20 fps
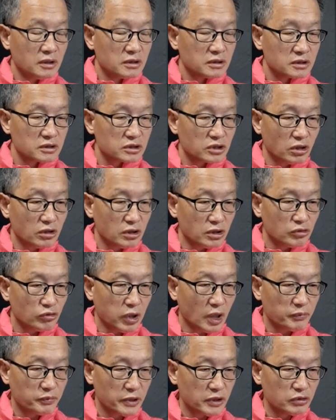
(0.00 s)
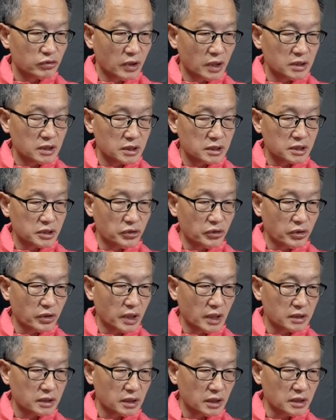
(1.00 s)
설령 화폐 도안을
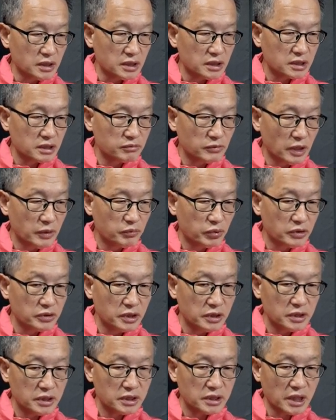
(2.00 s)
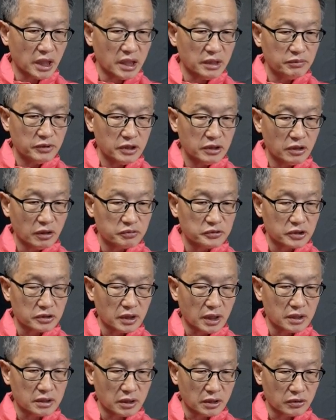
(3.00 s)
기획할 때 이승만 본인의 개입이
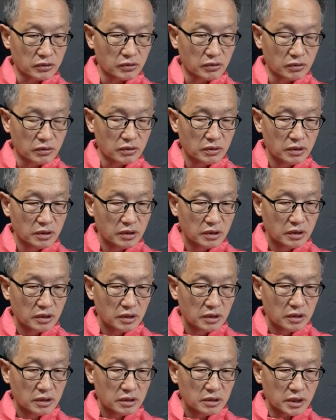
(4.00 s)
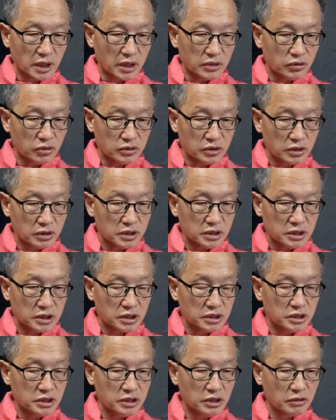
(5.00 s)
없었다 하더라도 대통령의
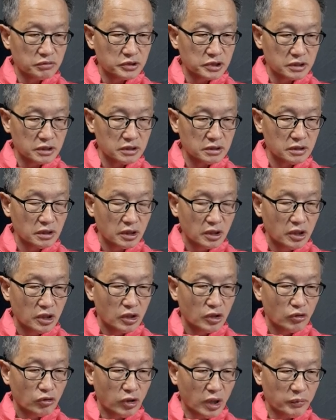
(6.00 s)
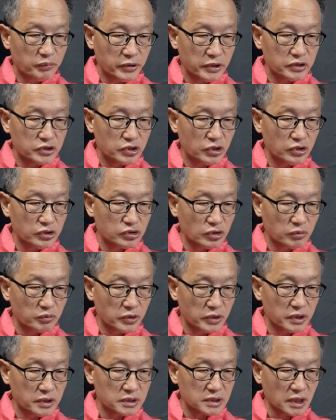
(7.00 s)
승인이 없이는 화폐
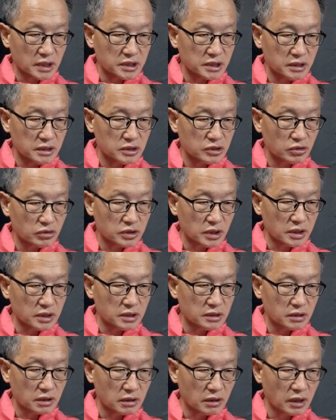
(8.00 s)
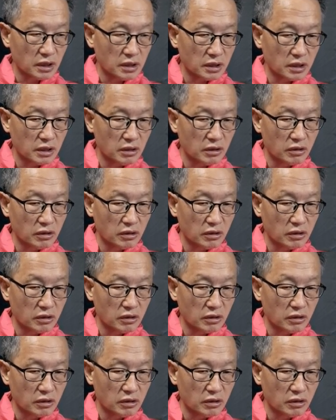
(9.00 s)
최종본에 자신의 초상이 들어갈 리가